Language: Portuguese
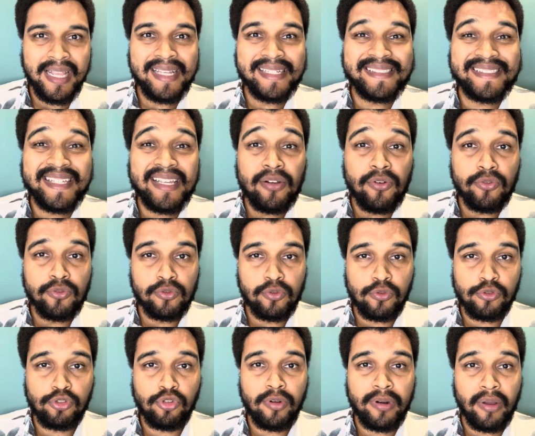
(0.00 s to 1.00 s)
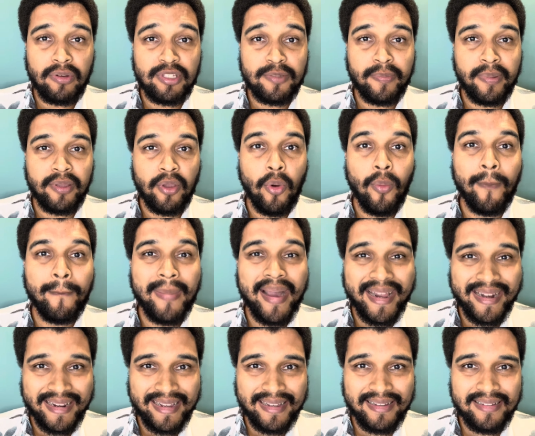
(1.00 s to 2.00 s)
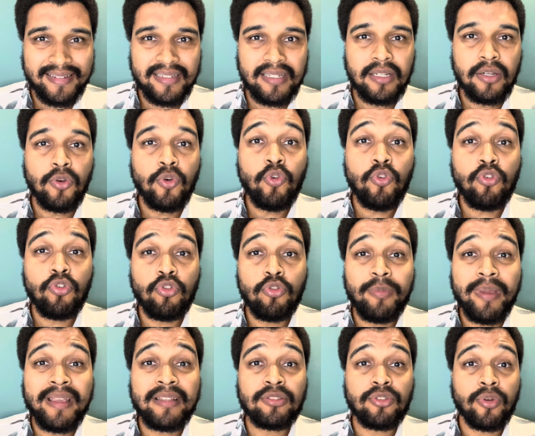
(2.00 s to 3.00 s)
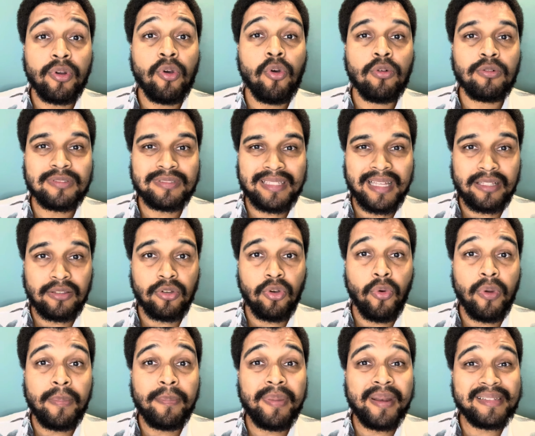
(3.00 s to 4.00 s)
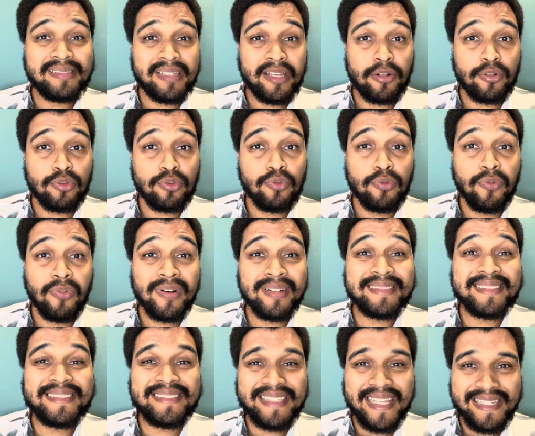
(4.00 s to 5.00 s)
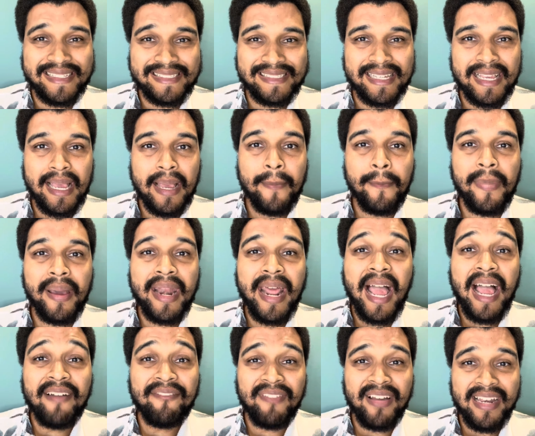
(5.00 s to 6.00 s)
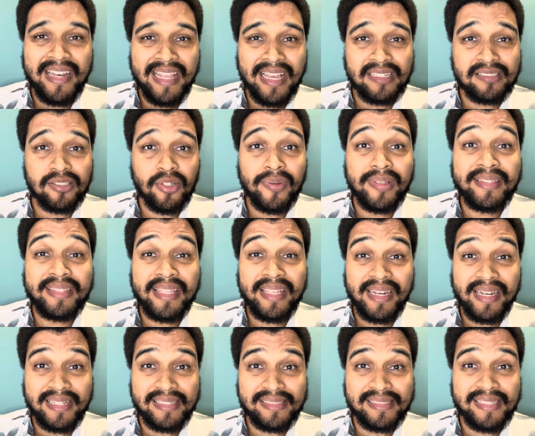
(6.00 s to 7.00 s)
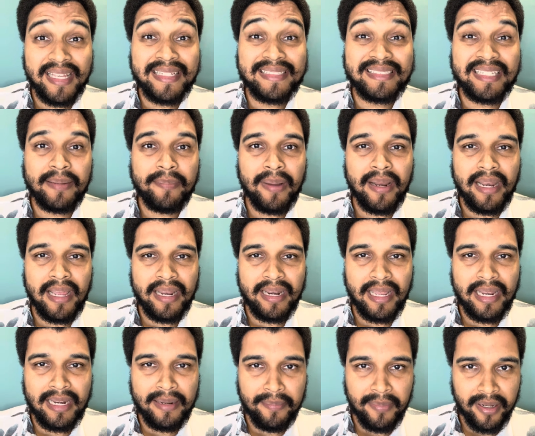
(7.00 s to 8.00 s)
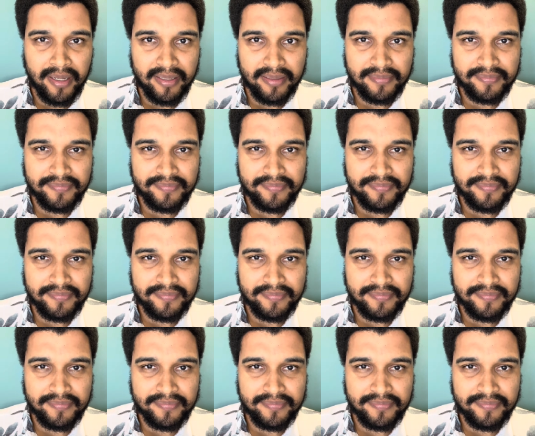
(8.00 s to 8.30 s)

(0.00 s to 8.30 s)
Segundo o jornal espanhol Marca, o clube entrou em contato com o empresário do francês para avaliar seu interesse em trabalhar na Alemanha.